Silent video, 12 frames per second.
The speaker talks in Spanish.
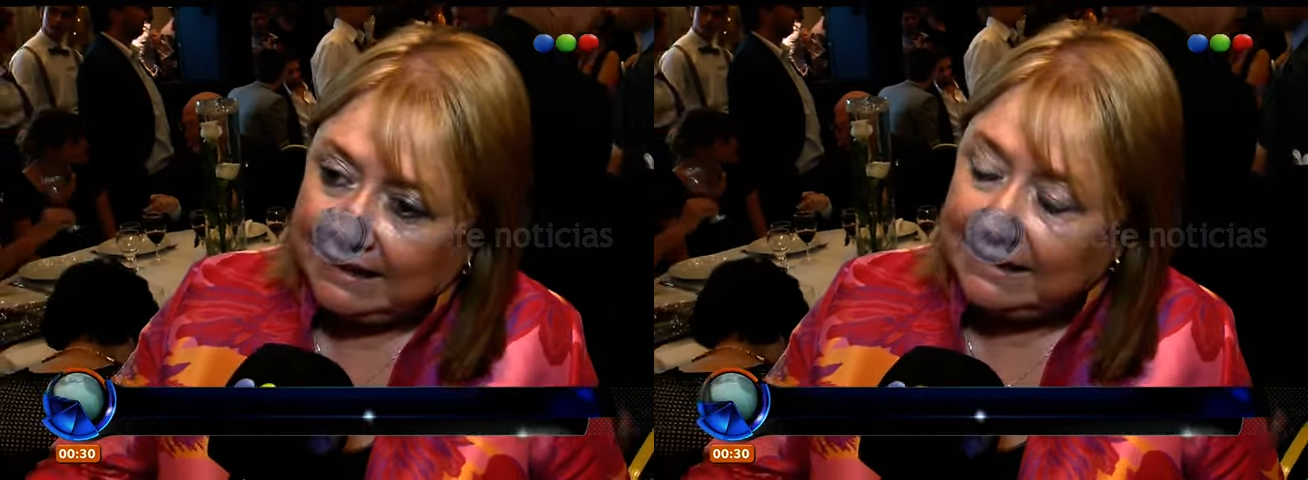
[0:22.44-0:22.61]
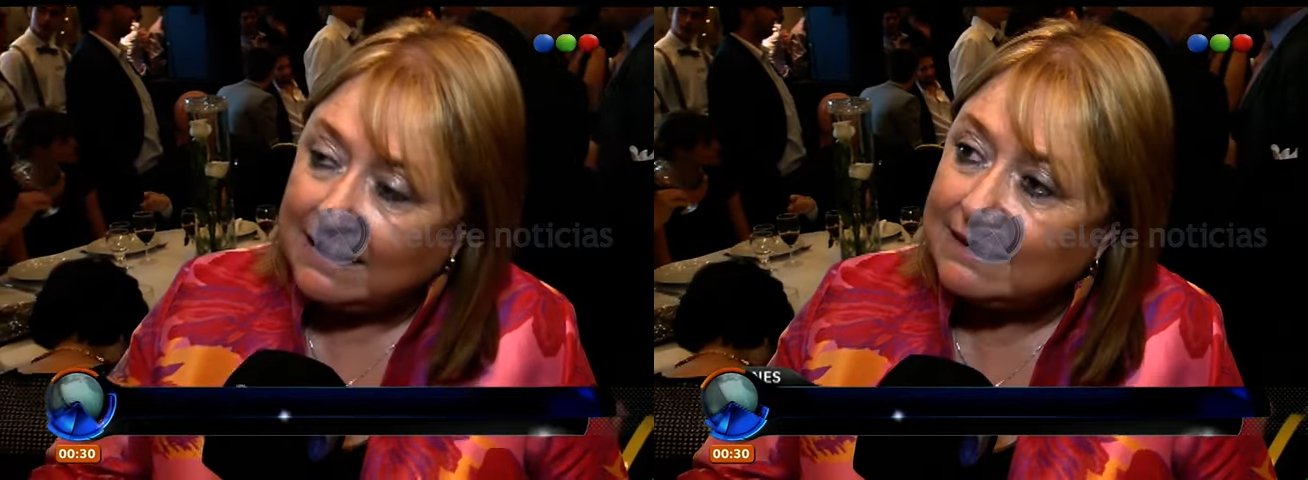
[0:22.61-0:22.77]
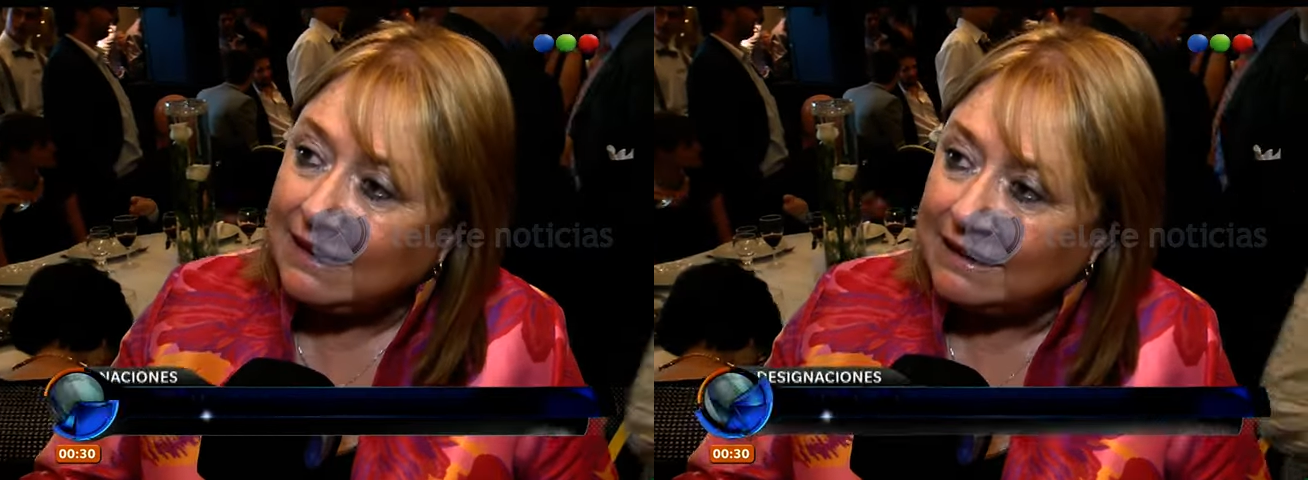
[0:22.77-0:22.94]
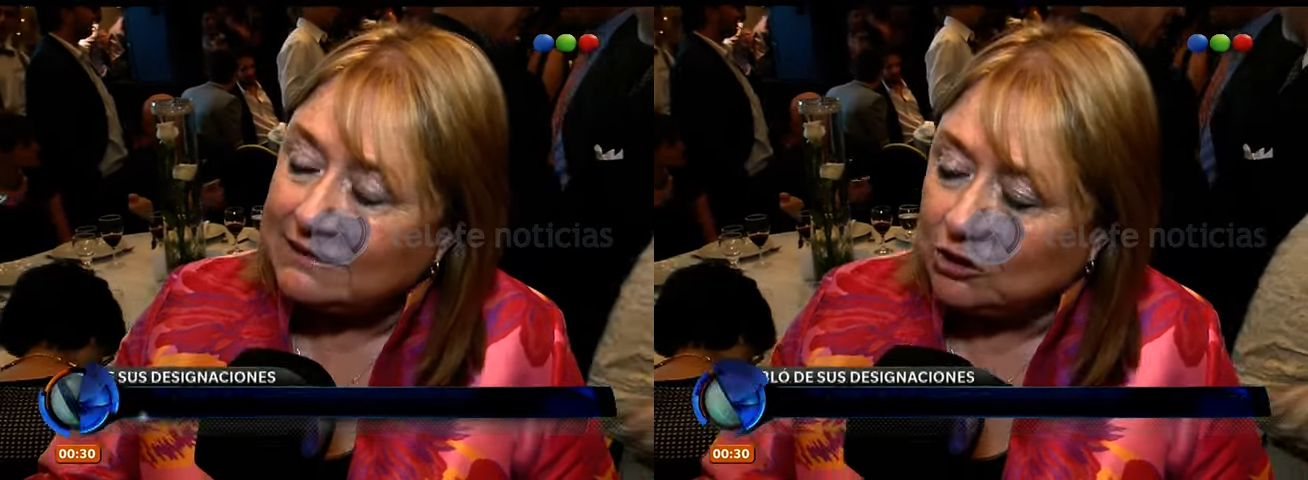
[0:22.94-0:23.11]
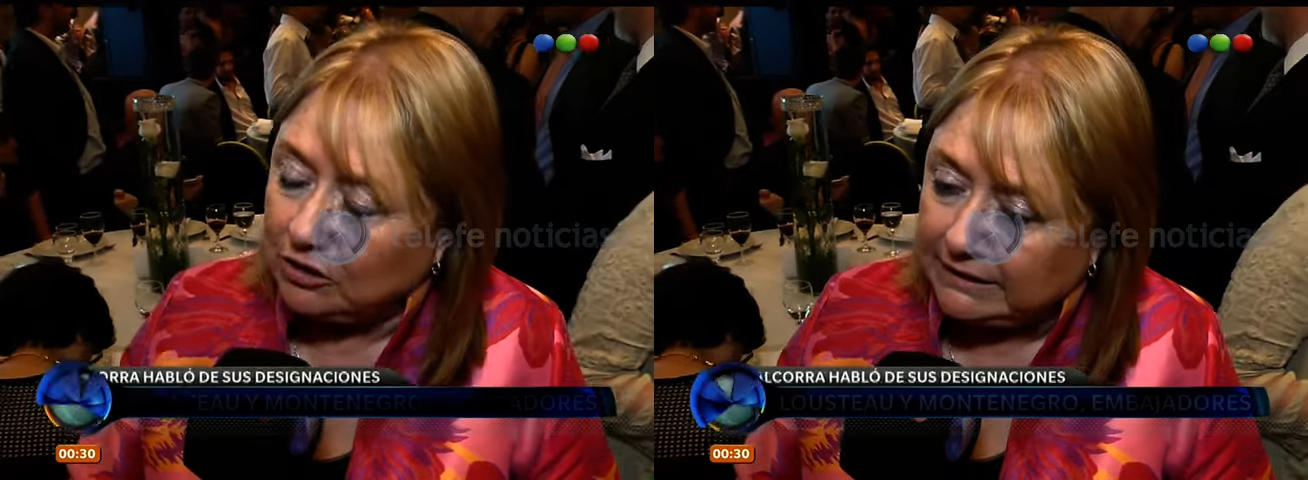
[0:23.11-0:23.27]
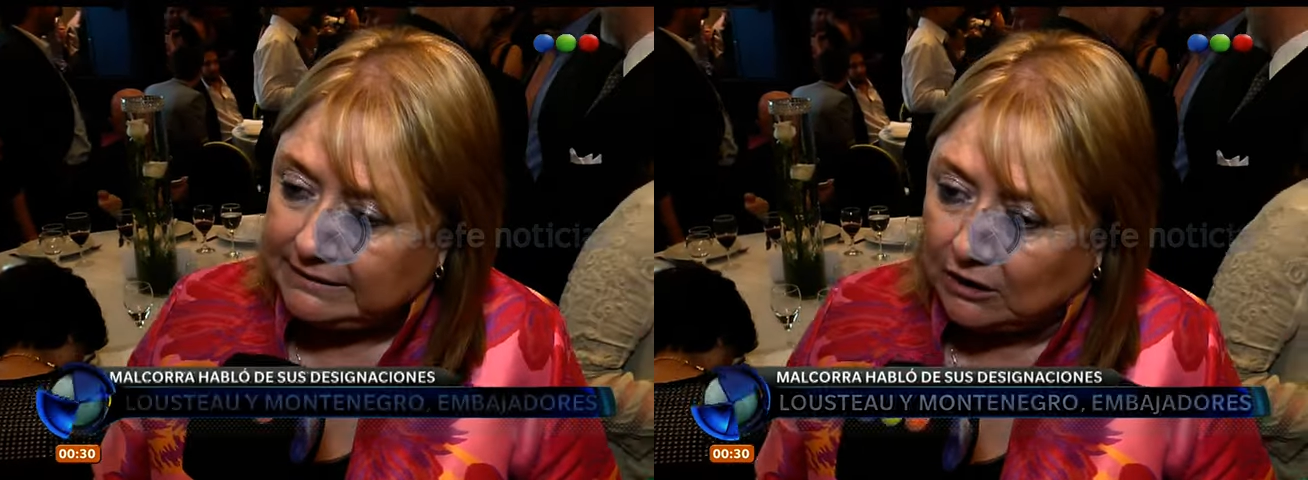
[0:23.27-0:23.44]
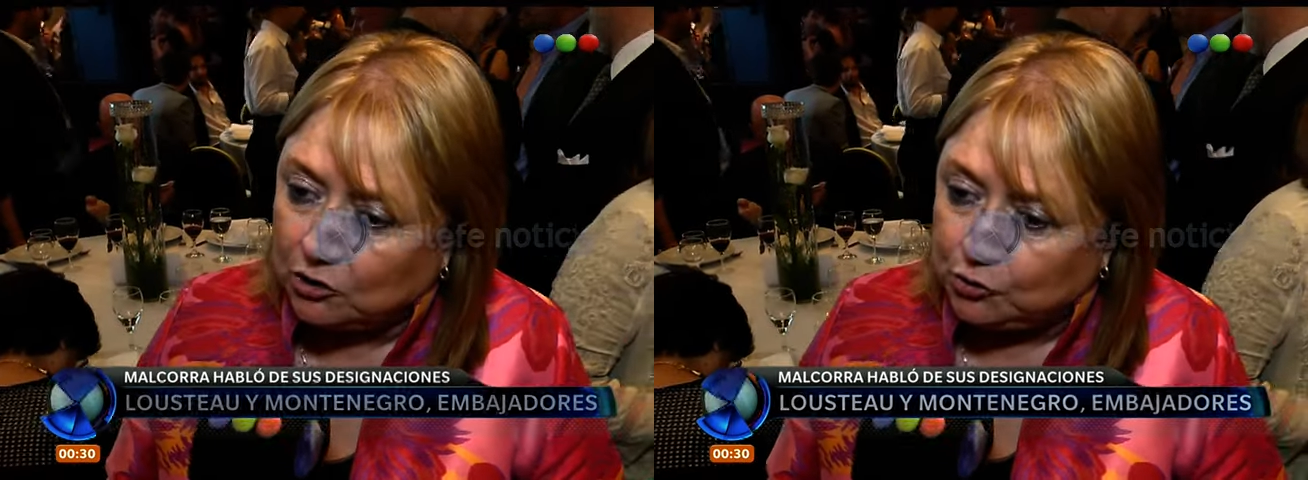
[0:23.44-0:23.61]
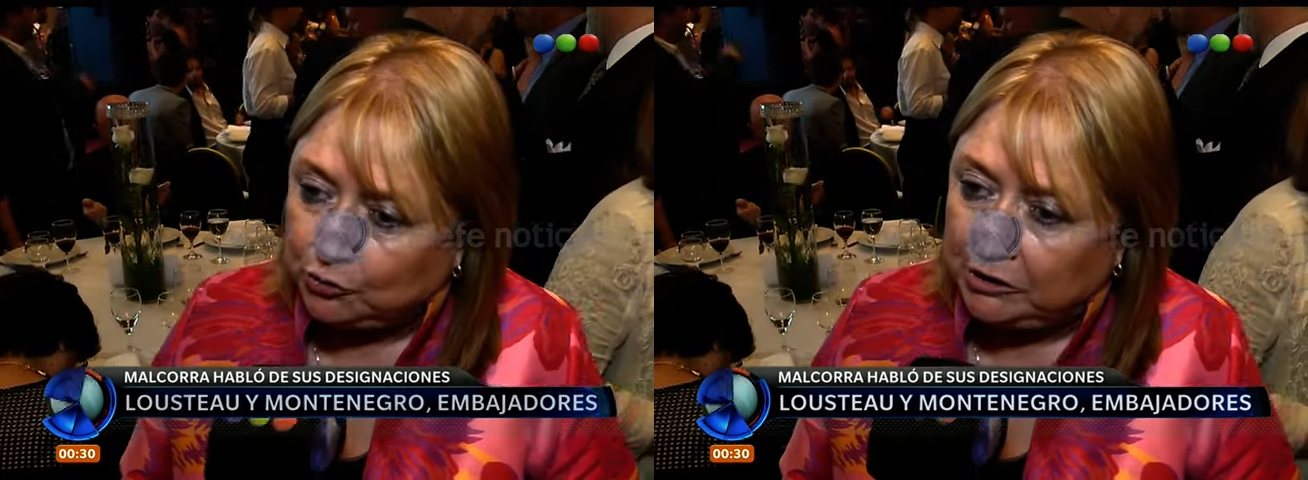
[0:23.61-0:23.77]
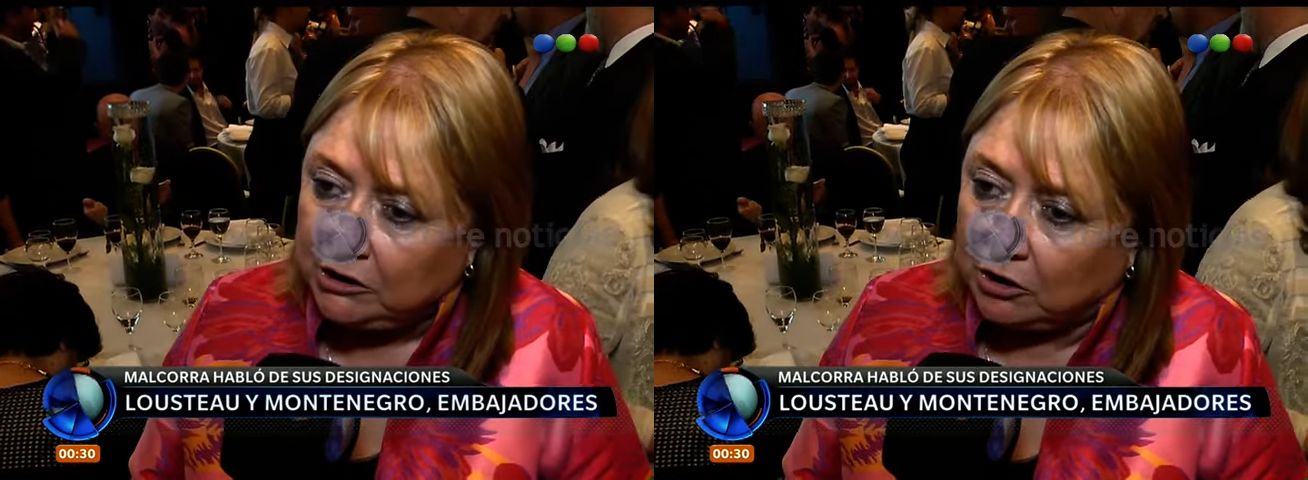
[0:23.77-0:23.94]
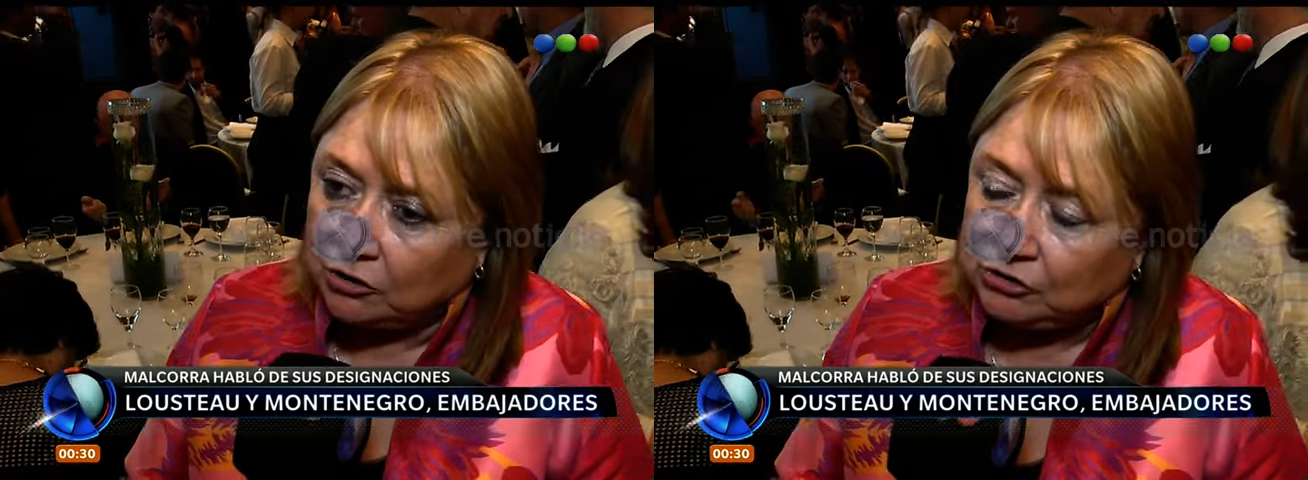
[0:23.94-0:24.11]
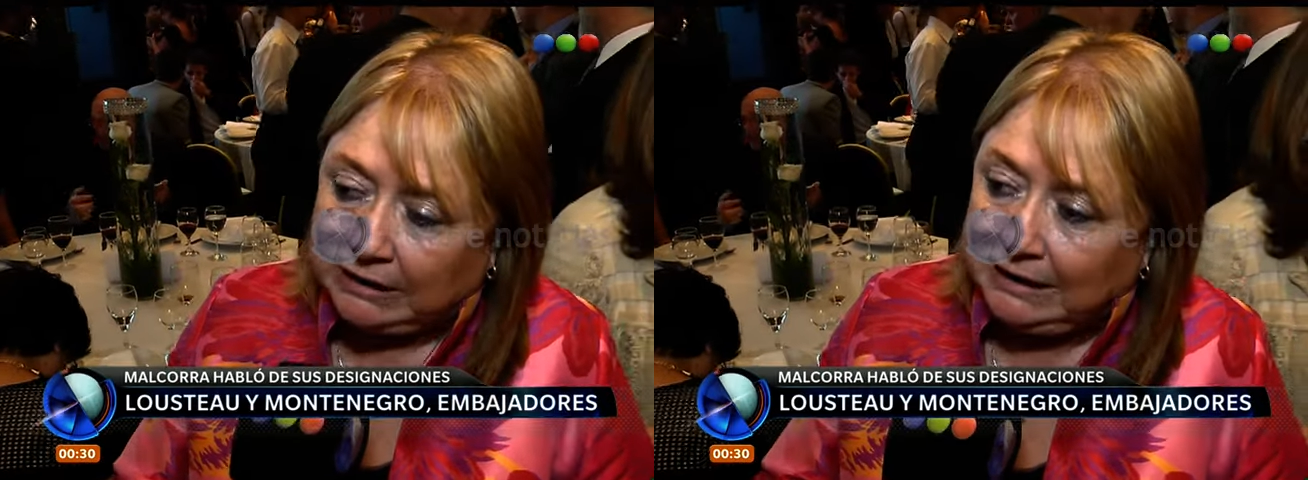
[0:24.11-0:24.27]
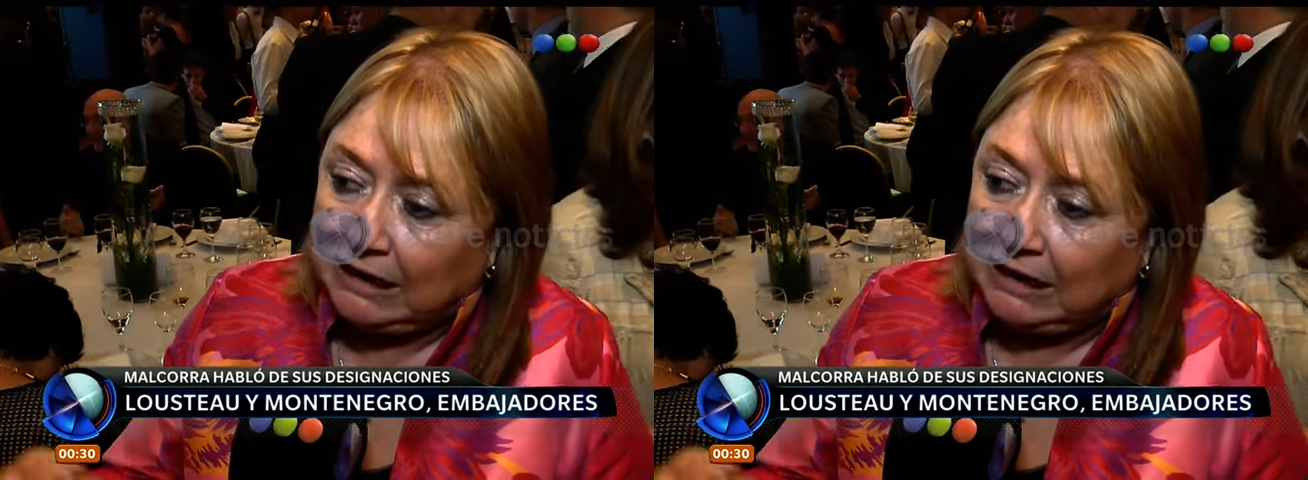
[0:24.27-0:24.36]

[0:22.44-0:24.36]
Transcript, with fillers: En el caso de Estados Unidos,